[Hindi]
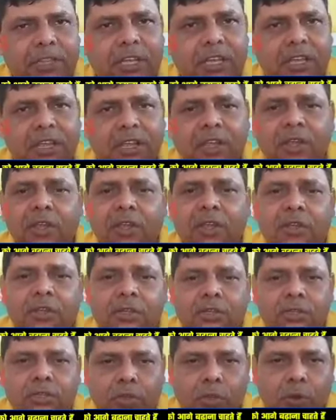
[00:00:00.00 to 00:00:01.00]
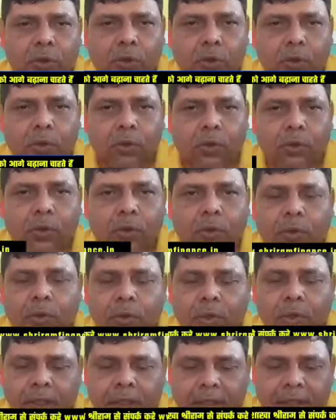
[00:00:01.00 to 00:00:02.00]
प्रति जो
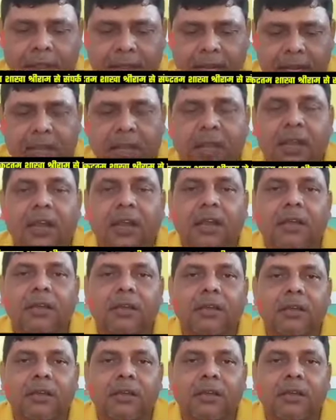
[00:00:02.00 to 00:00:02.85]
एक